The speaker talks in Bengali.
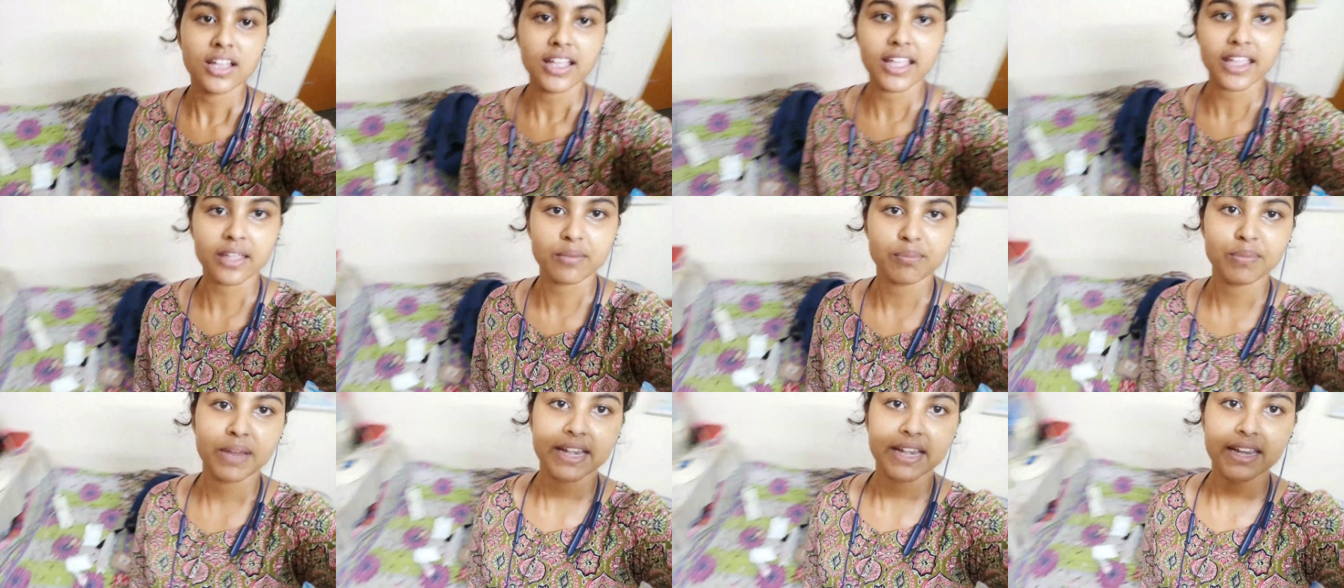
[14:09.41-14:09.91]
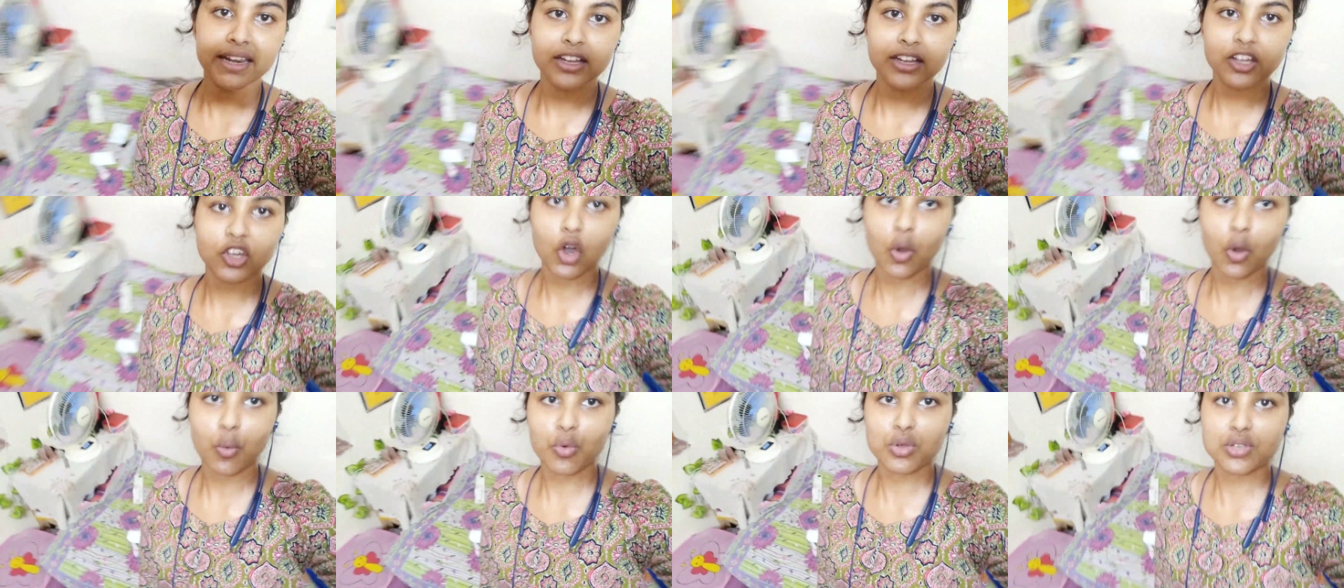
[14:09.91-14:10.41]
এই বেডের কি
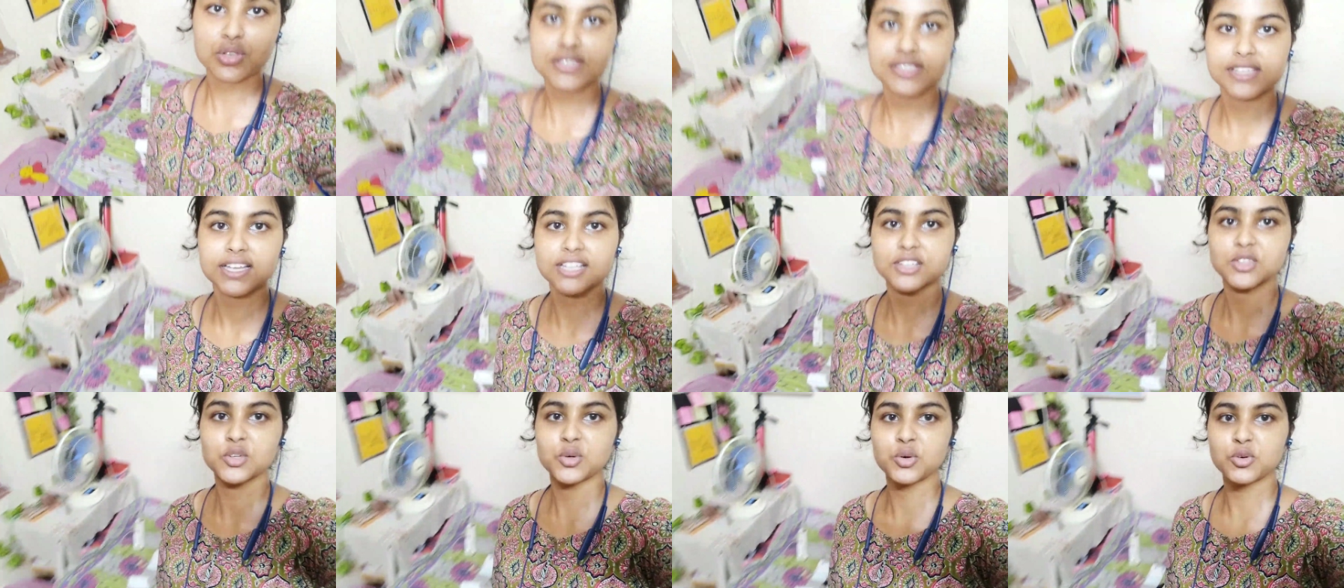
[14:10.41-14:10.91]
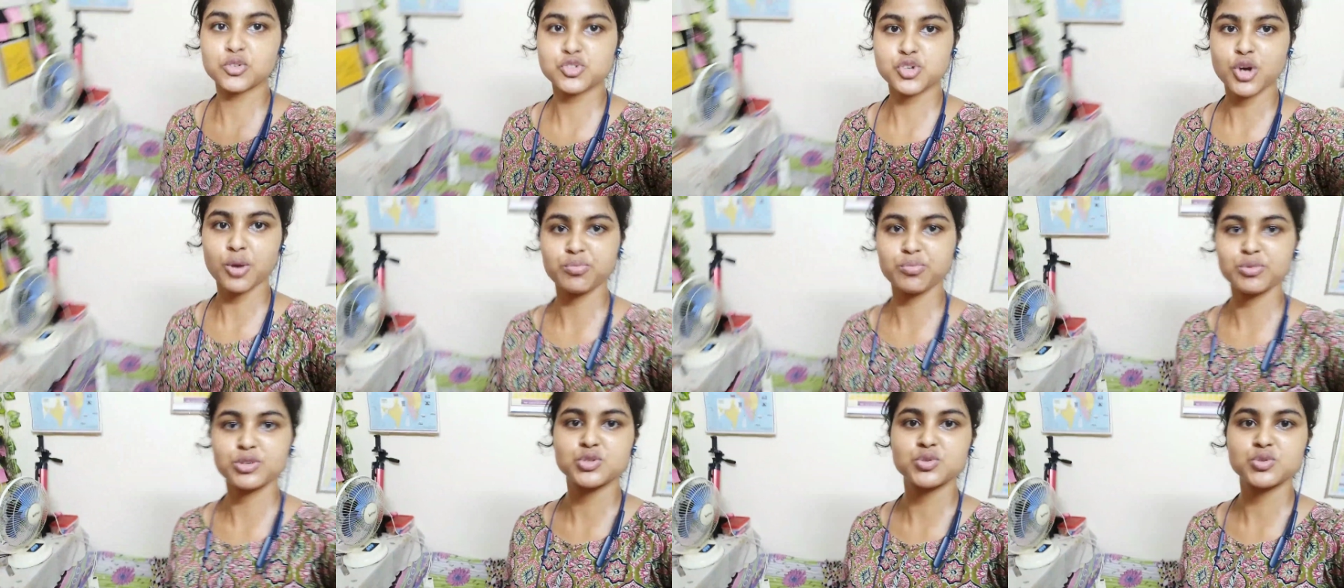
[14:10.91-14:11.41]
অবস্থা তো সব
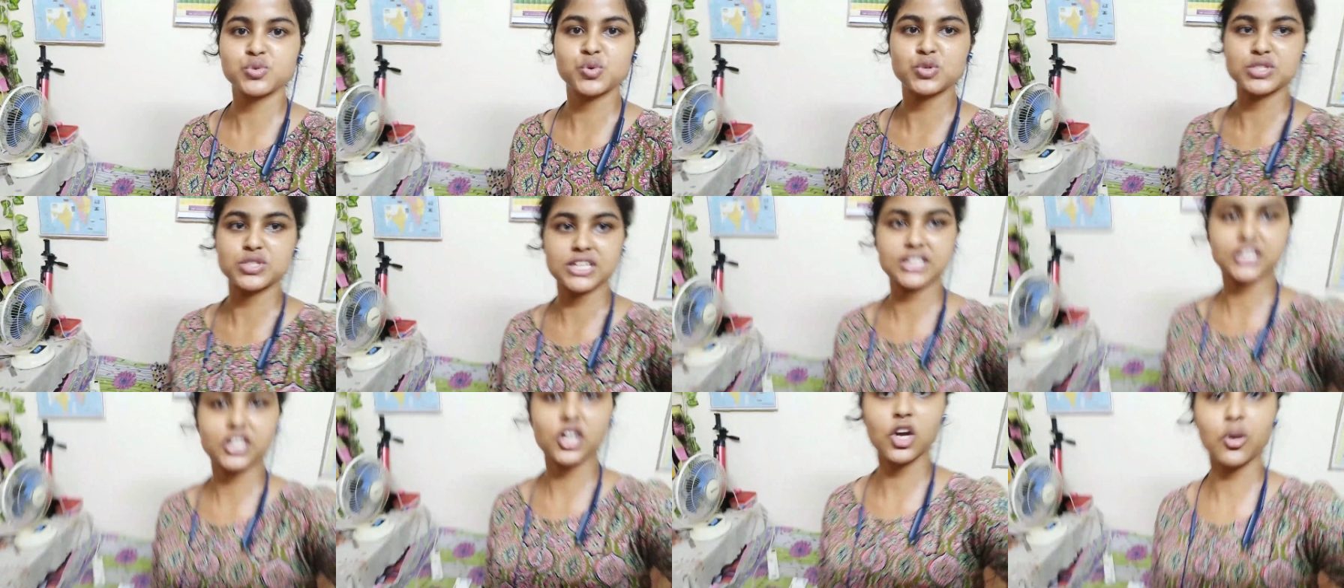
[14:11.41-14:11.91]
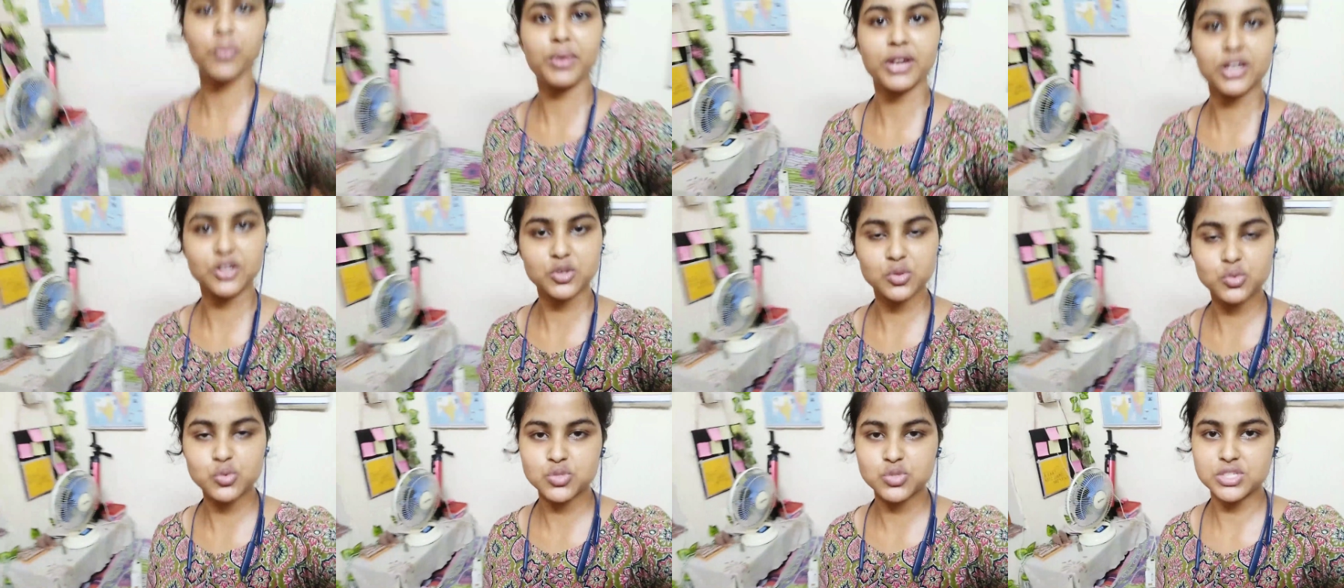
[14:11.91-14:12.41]
কিছু গোছাতে হবে
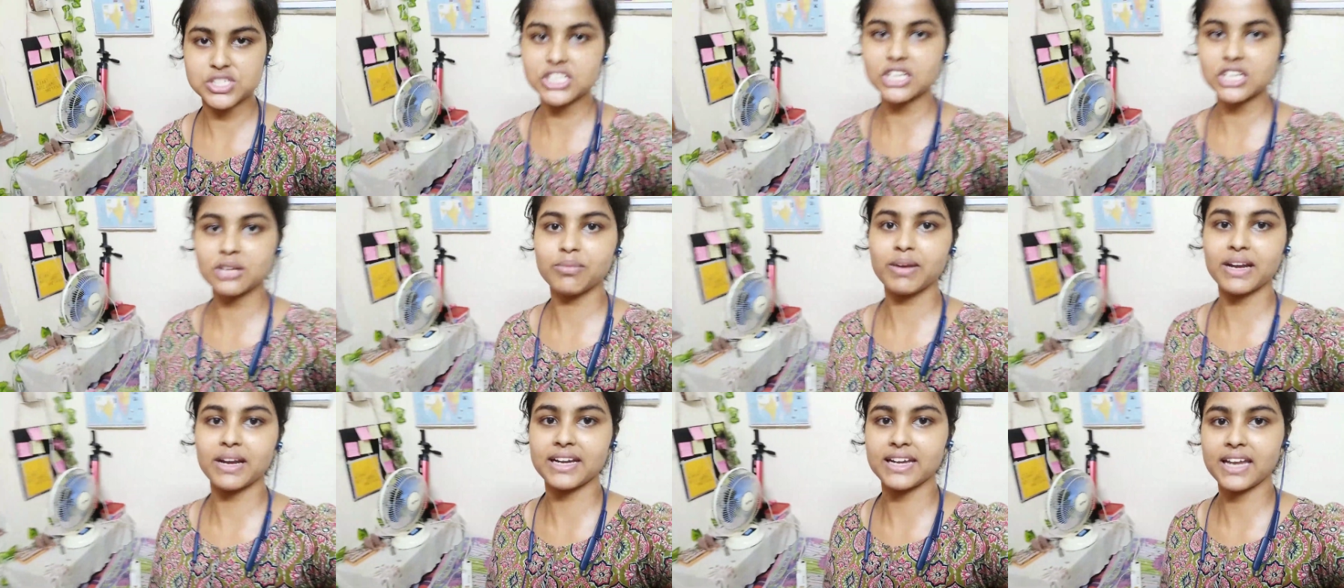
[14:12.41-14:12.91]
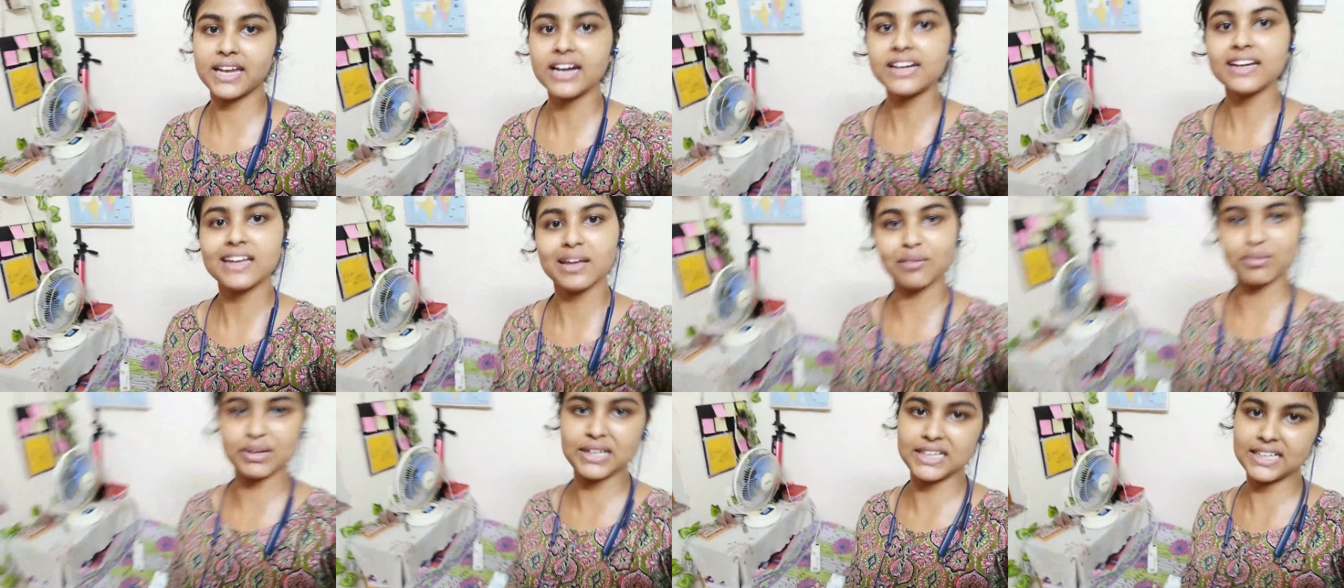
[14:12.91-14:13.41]
একটু গুছিয়ে নিই বেডটা
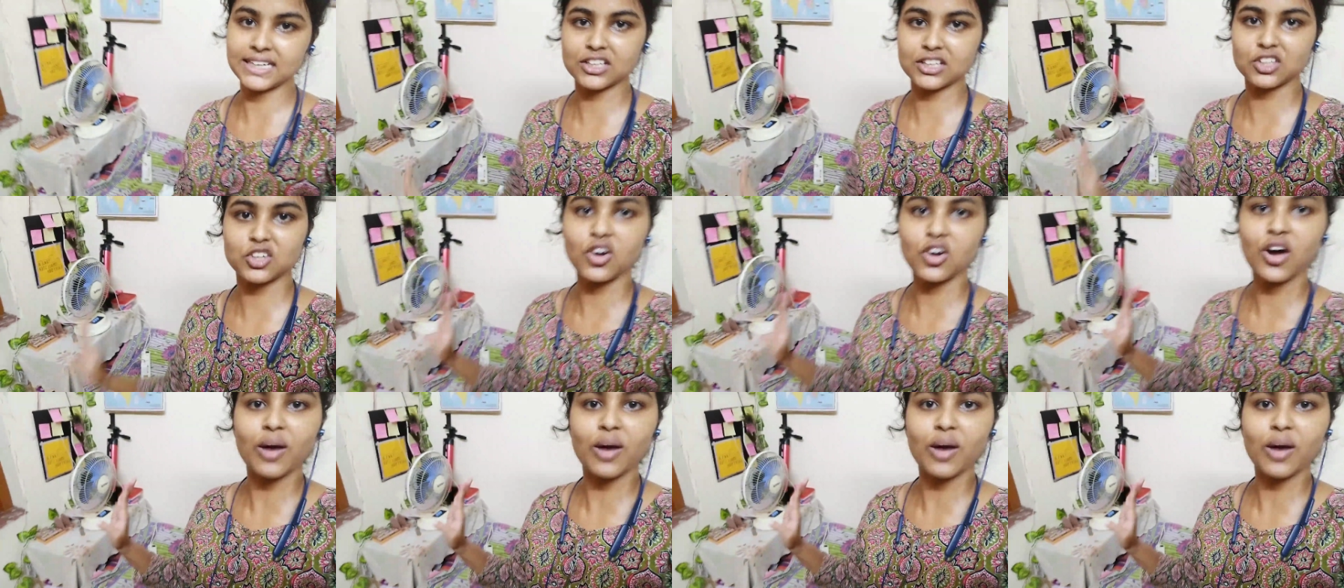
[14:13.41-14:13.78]
টেবিলটা তো